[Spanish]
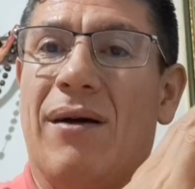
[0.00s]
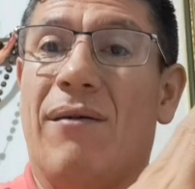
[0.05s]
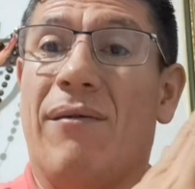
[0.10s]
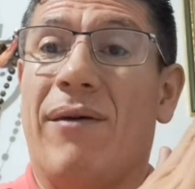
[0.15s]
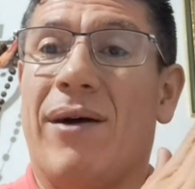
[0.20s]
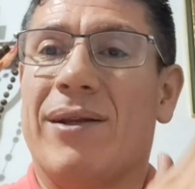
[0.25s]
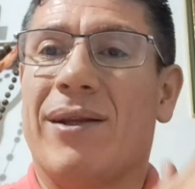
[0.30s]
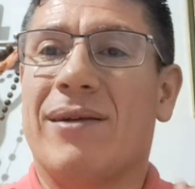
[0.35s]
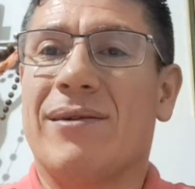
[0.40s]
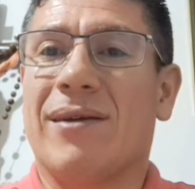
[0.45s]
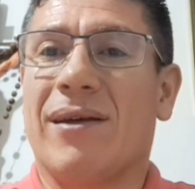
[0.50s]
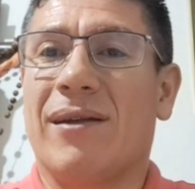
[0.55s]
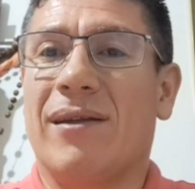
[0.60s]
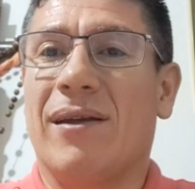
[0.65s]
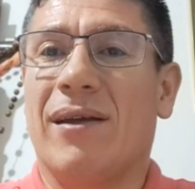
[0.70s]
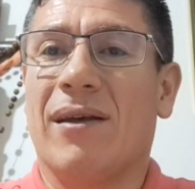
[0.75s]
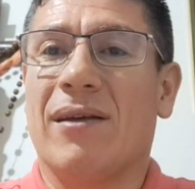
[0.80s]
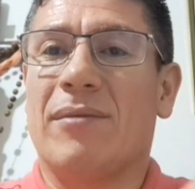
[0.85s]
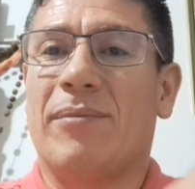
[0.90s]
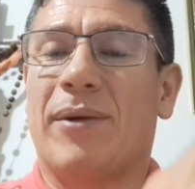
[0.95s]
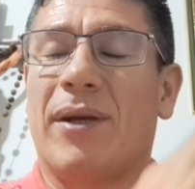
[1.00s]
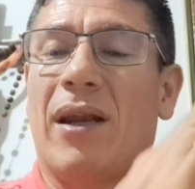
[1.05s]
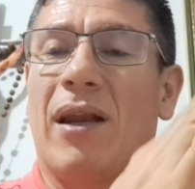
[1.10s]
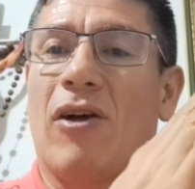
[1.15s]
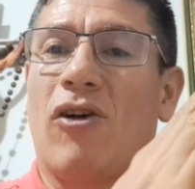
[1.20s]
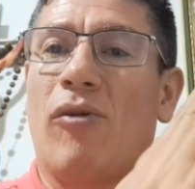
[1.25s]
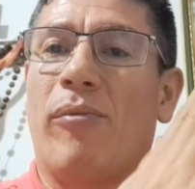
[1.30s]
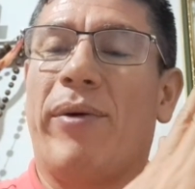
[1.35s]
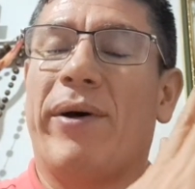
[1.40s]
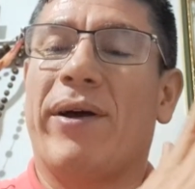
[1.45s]
Faltan seis días para
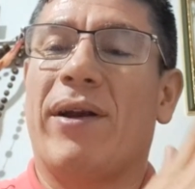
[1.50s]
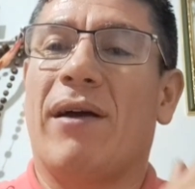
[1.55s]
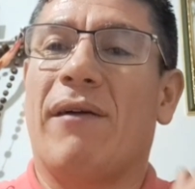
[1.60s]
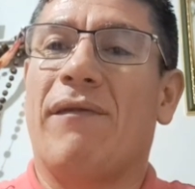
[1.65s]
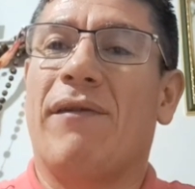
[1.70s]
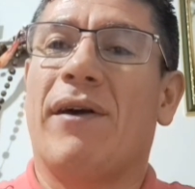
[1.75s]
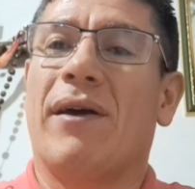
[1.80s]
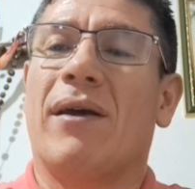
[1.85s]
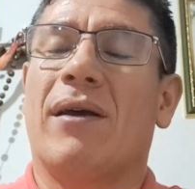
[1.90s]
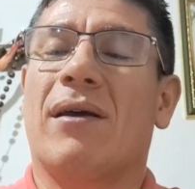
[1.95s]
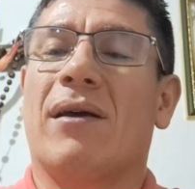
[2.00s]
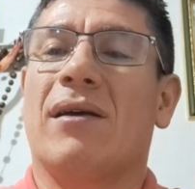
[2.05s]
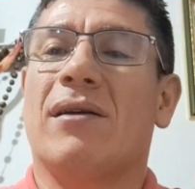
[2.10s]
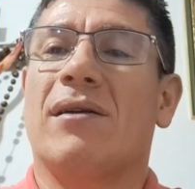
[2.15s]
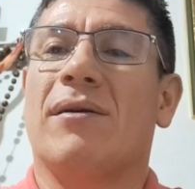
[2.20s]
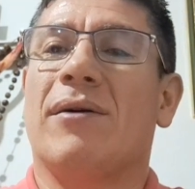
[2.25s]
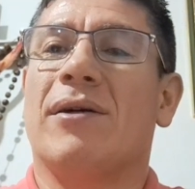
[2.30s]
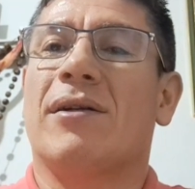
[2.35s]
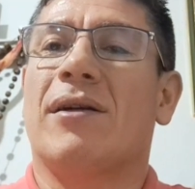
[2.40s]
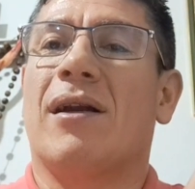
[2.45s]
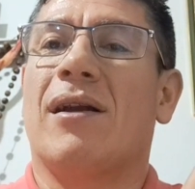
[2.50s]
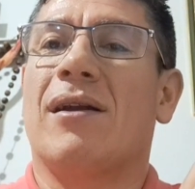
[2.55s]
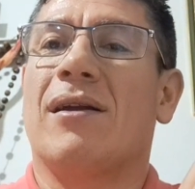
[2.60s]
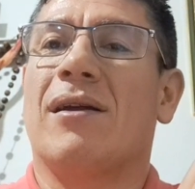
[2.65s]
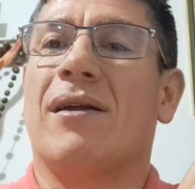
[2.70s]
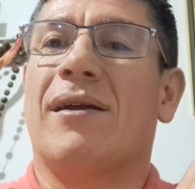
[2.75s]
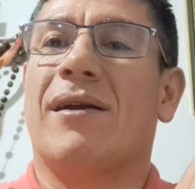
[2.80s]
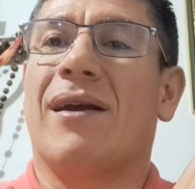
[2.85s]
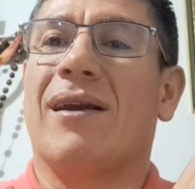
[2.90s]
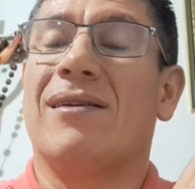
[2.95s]
la Copa de la Fe que se va a
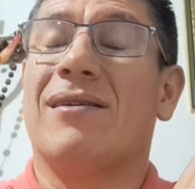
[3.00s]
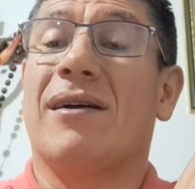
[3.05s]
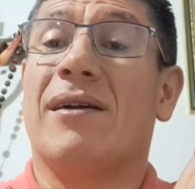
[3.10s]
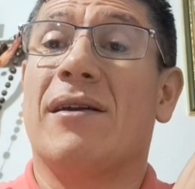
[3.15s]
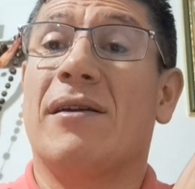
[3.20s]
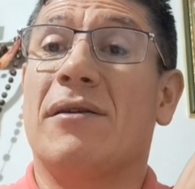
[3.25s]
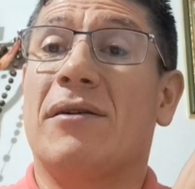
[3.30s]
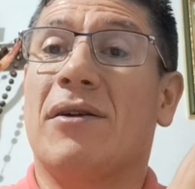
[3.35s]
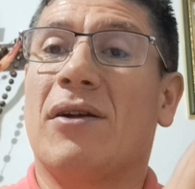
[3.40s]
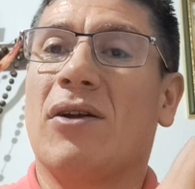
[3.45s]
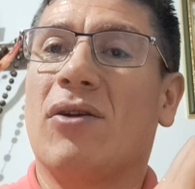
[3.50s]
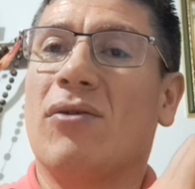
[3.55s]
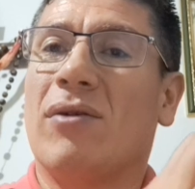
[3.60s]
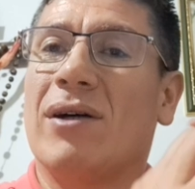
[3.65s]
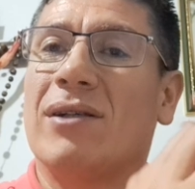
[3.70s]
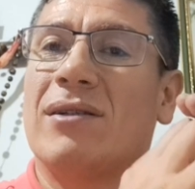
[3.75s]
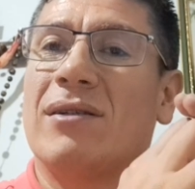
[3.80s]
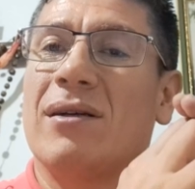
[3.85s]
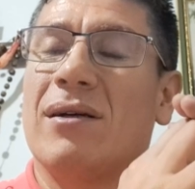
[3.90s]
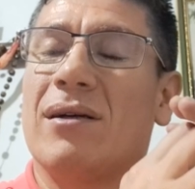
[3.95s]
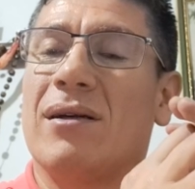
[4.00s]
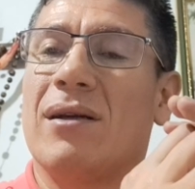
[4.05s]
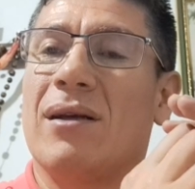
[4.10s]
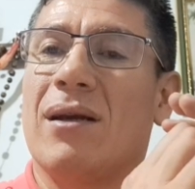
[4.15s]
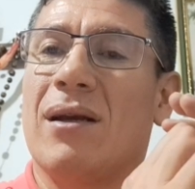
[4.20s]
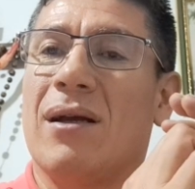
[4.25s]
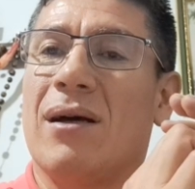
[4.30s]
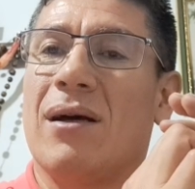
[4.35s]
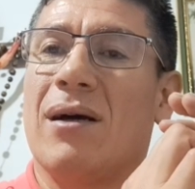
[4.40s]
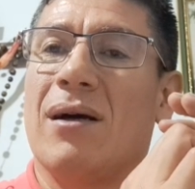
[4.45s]
realizar en Riohacha,
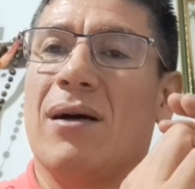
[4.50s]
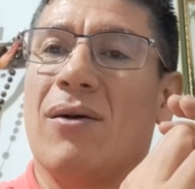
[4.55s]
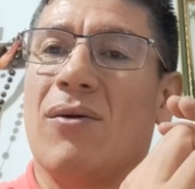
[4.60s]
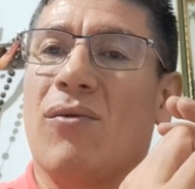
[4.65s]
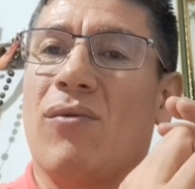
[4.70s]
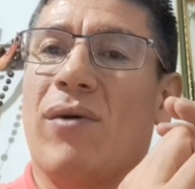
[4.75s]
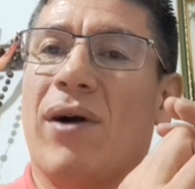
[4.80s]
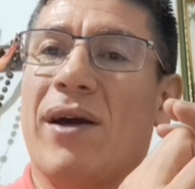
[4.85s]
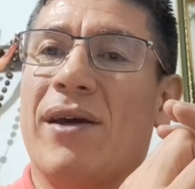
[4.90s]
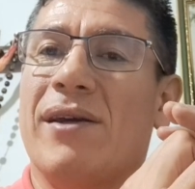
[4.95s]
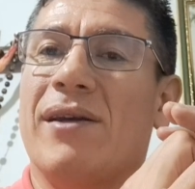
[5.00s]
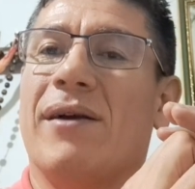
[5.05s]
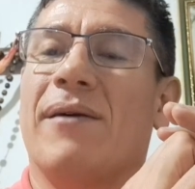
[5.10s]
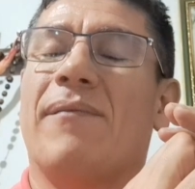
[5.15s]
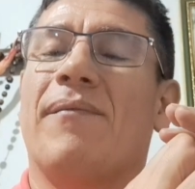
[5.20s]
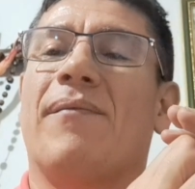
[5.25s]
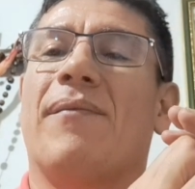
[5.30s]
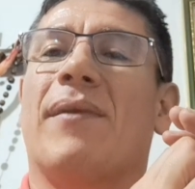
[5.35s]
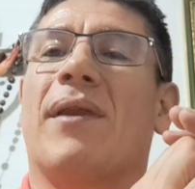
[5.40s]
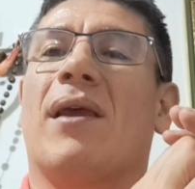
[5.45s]
La Guajira.